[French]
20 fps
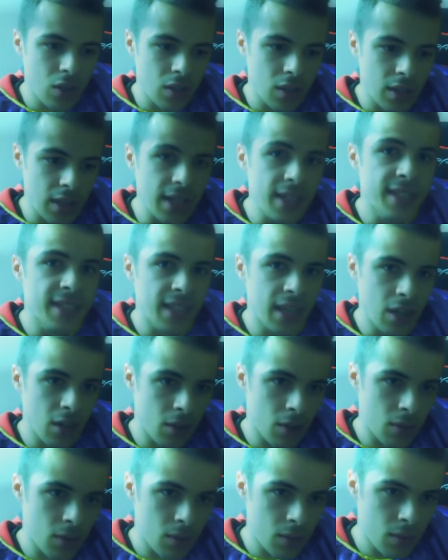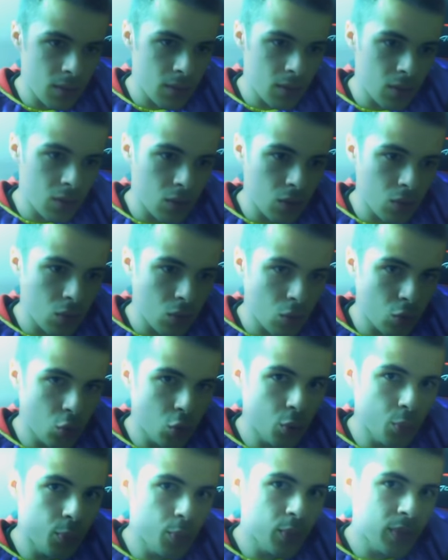Et ça,
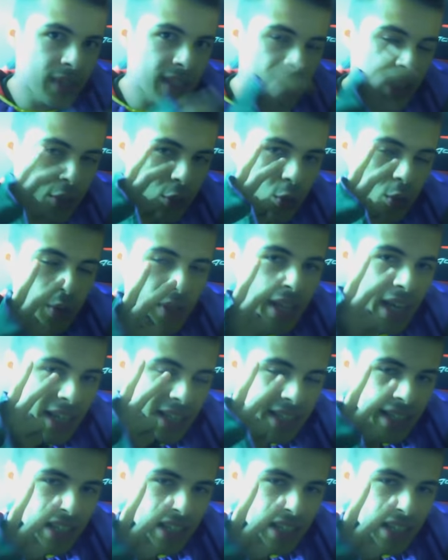depuis ces deux dernières